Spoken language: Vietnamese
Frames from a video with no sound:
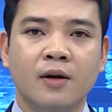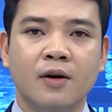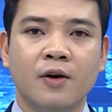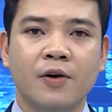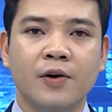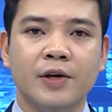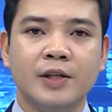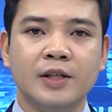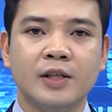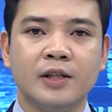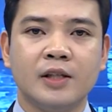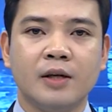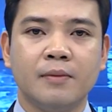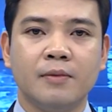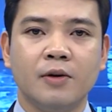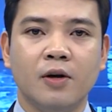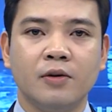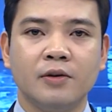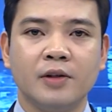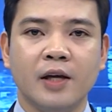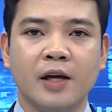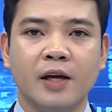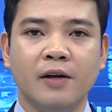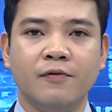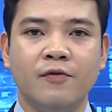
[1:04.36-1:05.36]
Hội Chữ thập đỏ
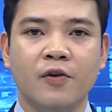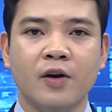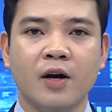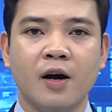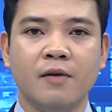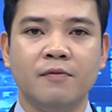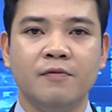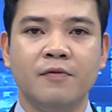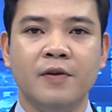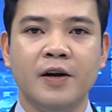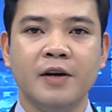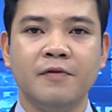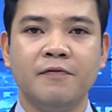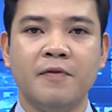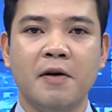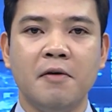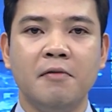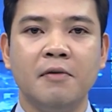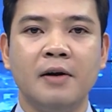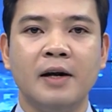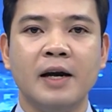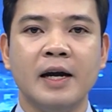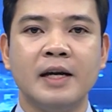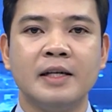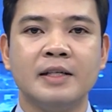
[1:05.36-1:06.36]
tỉnh phối hợp với
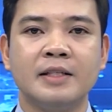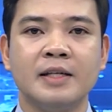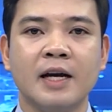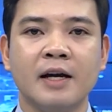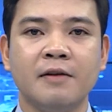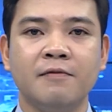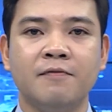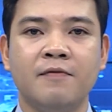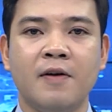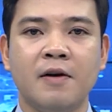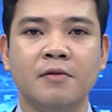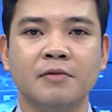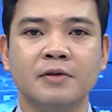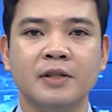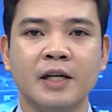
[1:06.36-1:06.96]
Phòng Cảnh sát Phòng